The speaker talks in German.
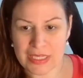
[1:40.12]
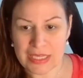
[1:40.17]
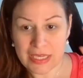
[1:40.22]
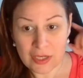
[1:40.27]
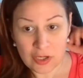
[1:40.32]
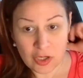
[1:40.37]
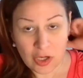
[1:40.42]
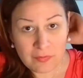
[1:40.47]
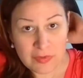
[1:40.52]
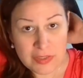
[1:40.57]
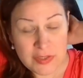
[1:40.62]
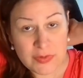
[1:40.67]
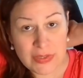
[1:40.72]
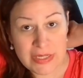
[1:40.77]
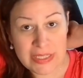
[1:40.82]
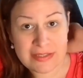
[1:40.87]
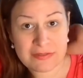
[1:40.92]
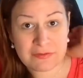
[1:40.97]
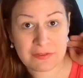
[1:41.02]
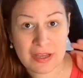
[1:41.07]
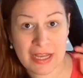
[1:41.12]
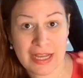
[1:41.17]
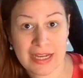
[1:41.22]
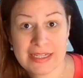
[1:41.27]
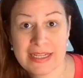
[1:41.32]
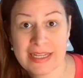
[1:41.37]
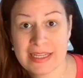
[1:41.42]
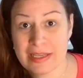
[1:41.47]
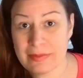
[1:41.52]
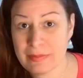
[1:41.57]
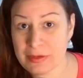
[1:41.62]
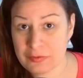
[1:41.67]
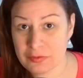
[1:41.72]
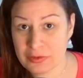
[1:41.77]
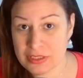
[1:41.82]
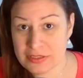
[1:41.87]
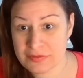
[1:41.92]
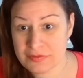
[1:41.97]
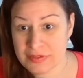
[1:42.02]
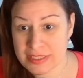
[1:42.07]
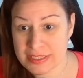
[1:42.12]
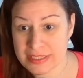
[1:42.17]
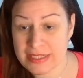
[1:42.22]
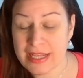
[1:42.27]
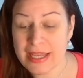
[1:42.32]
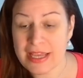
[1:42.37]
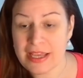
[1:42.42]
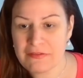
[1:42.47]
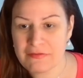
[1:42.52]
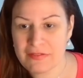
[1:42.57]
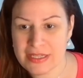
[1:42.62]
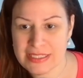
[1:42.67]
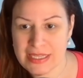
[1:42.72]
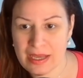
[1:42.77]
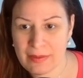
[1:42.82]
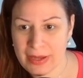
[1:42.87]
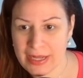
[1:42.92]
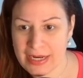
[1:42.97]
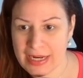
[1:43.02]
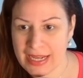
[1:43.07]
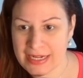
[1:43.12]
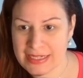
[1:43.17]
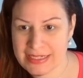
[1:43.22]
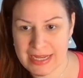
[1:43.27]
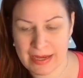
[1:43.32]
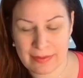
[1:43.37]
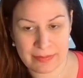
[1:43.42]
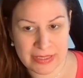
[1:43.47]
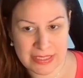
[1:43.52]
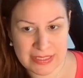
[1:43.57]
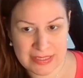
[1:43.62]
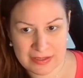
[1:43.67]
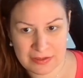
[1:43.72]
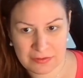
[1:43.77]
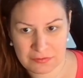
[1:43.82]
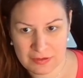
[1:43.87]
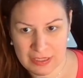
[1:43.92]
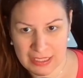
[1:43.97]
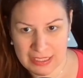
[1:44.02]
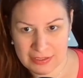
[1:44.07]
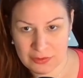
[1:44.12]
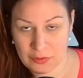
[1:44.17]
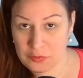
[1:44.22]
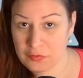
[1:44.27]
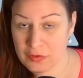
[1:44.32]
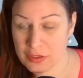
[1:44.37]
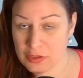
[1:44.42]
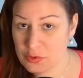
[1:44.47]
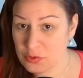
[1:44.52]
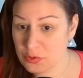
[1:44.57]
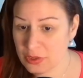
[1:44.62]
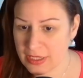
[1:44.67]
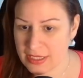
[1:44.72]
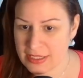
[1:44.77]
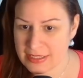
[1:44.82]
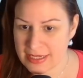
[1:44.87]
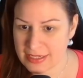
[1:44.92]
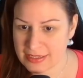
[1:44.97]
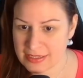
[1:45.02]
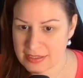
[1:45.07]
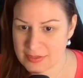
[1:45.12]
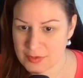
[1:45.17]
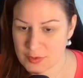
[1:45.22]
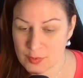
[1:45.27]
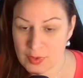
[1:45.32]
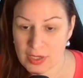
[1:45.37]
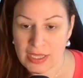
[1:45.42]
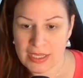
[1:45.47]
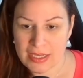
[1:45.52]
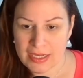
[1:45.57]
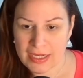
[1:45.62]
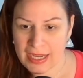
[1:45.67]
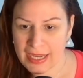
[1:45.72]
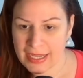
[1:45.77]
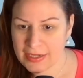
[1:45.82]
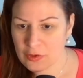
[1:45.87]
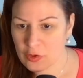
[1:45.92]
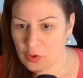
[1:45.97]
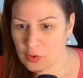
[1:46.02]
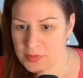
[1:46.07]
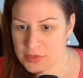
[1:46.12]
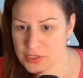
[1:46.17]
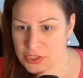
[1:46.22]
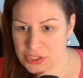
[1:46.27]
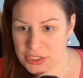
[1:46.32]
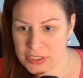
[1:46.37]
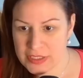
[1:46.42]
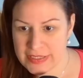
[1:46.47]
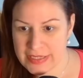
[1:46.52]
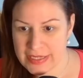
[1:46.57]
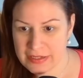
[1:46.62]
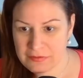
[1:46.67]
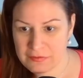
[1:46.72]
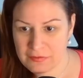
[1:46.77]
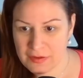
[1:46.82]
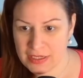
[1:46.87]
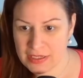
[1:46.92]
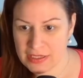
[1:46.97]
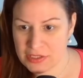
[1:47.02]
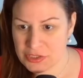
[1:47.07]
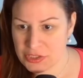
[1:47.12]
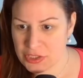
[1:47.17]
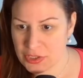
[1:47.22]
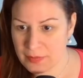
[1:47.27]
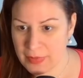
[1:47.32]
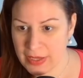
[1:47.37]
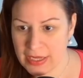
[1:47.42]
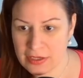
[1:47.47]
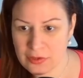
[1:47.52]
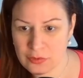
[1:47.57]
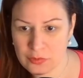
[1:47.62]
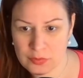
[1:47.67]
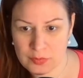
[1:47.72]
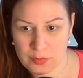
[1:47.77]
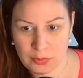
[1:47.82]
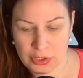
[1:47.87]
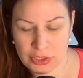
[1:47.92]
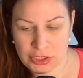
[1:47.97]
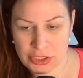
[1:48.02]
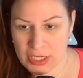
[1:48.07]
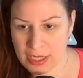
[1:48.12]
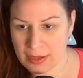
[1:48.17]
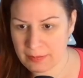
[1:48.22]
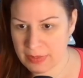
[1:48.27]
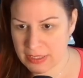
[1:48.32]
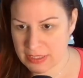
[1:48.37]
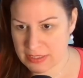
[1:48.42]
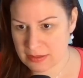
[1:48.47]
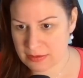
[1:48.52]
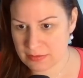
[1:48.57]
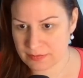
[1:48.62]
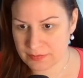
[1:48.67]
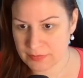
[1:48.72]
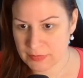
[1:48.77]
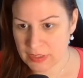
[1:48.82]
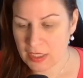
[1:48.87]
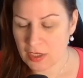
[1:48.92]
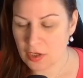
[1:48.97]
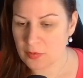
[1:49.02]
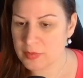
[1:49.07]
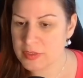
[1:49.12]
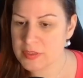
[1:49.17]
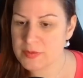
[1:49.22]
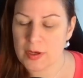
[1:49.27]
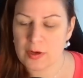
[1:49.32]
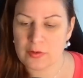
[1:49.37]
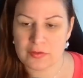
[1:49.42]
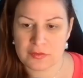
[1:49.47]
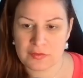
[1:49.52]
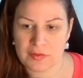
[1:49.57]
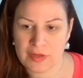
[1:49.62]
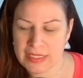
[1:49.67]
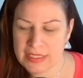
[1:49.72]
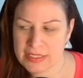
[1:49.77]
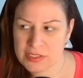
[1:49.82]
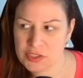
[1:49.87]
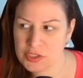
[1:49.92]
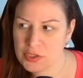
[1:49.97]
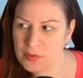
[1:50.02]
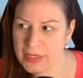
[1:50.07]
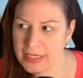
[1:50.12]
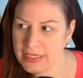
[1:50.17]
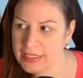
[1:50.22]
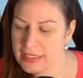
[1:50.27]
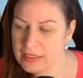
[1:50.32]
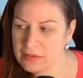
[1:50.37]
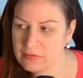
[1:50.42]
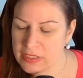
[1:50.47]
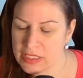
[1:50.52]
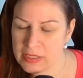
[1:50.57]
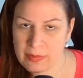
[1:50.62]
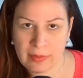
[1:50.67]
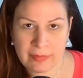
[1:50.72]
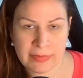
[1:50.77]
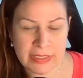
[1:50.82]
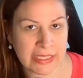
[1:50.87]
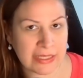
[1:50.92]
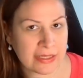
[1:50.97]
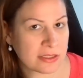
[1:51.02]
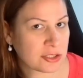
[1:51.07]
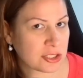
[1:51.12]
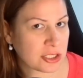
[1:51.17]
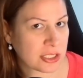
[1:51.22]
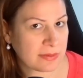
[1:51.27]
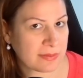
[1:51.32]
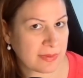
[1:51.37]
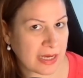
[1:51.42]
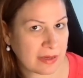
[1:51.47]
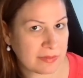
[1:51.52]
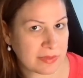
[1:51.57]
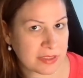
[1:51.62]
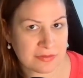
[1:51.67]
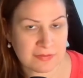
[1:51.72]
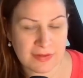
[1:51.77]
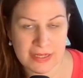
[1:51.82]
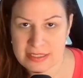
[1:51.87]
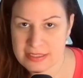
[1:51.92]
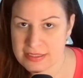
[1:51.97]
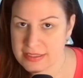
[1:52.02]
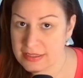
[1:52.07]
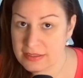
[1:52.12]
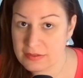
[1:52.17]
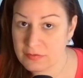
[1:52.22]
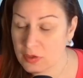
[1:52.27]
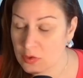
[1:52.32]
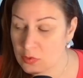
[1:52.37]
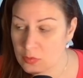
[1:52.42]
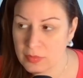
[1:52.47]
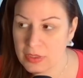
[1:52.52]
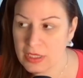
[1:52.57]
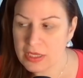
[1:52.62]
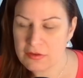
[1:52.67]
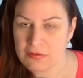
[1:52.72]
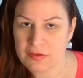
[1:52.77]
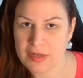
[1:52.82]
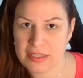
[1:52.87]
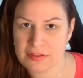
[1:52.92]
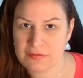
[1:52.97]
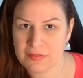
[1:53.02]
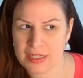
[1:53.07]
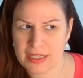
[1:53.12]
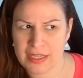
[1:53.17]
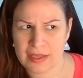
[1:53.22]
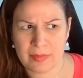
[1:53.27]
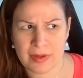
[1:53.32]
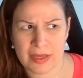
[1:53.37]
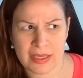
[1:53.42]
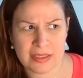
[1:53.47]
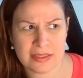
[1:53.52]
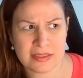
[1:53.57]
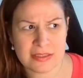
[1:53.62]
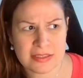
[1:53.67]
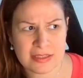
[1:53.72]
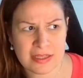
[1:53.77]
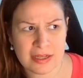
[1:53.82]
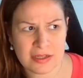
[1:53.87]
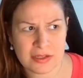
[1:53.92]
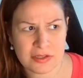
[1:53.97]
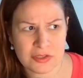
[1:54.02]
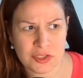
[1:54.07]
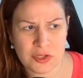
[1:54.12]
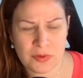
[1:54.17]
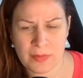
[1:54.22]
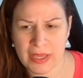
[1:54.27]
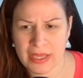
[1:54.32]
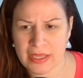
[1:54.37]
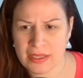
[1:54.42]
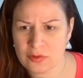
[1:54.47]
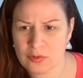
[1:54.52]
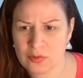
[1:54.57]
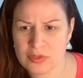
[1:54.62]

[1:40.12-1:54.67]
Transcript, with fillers: Kommen wir zur nächsten Frage, denn jemand wollte wissen, welcher Mann hat dir am besten gefallen? Und Victoria sagt dazu, rein optisch gesehen fand ich Germain und Botch am besten. Und mir ist mal aufgefallen, dass ich Germain irgendwie immer mit E geschrieben habe. Ich weiß nicht warum. Vielleicht, weil er bei Insta germain